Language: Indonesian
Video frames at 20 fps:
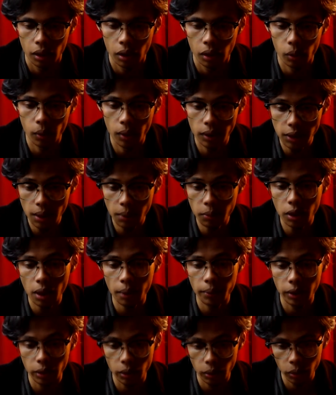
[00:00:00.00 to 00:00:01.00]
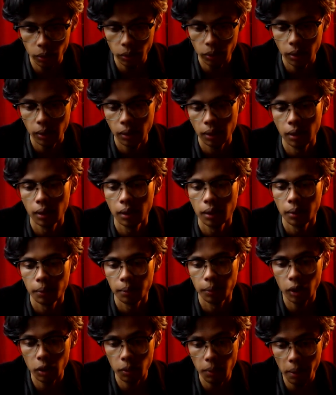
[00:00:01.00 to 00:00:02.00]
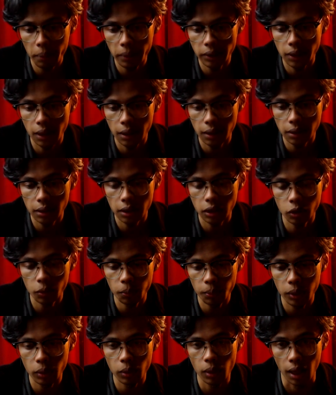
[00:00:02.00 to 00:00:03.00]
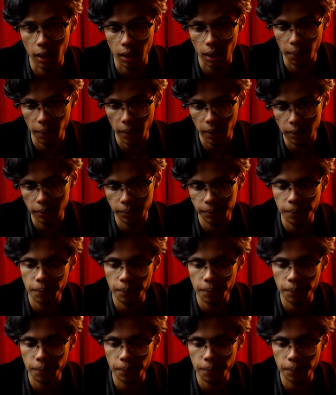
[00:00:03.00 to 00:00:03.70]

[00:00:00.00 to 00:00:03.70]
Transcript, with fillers: Wajah muram itu berubah menjadi senyum penuh harapan.